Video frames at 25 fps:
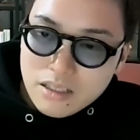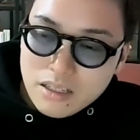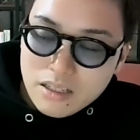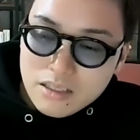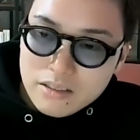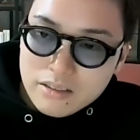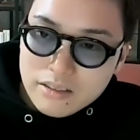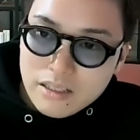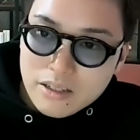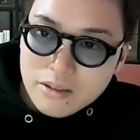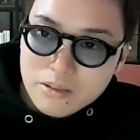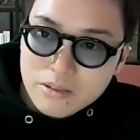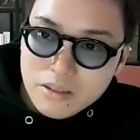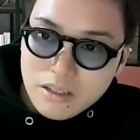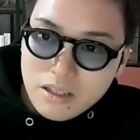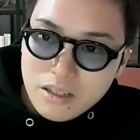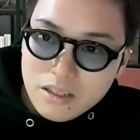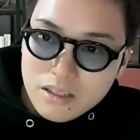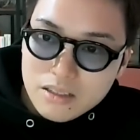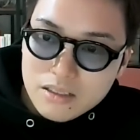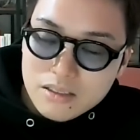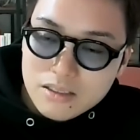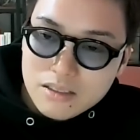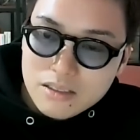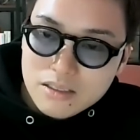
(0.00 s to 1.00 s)
ですけど
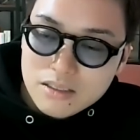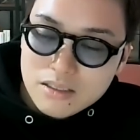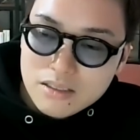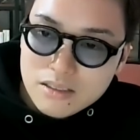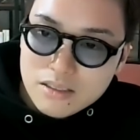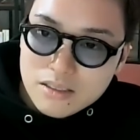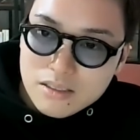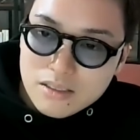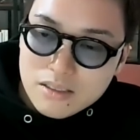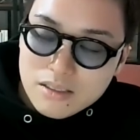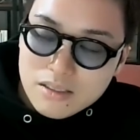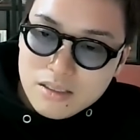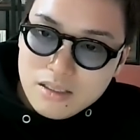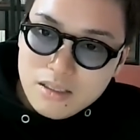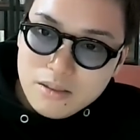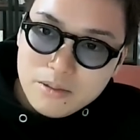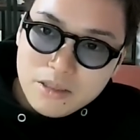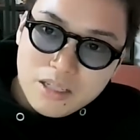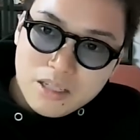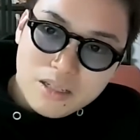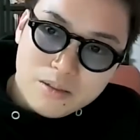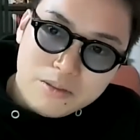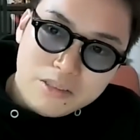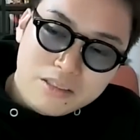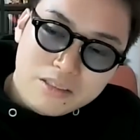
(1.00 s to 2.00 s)
ね。で
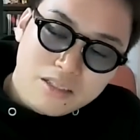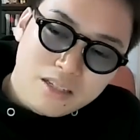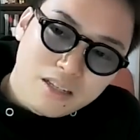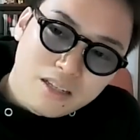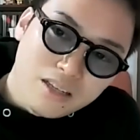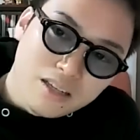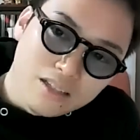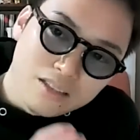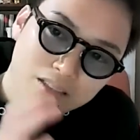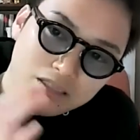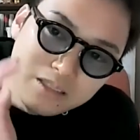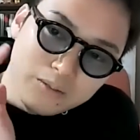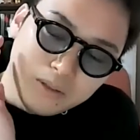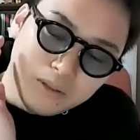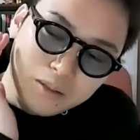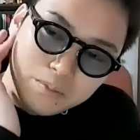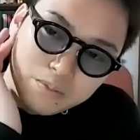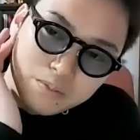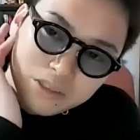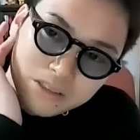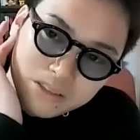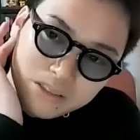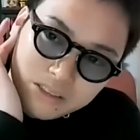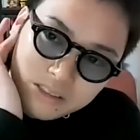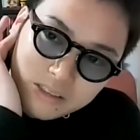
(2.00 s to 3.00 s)
も多分ね、一
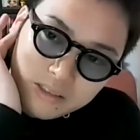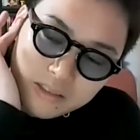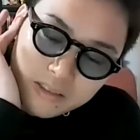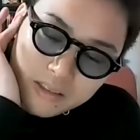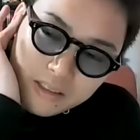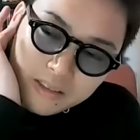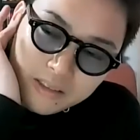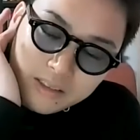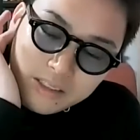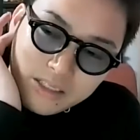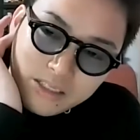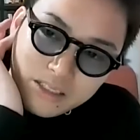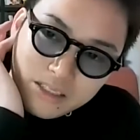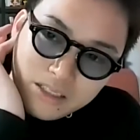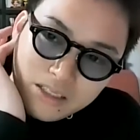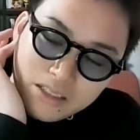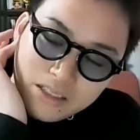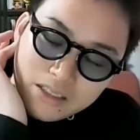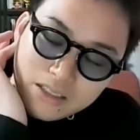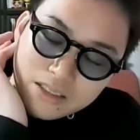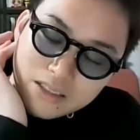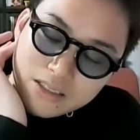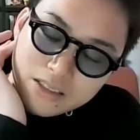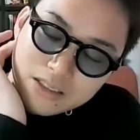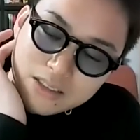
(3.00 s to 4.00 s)
番文章力的
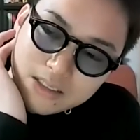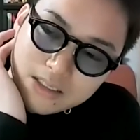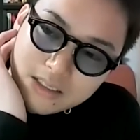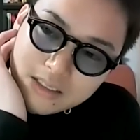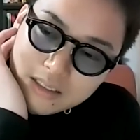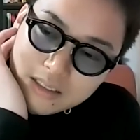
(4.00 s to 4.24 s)
に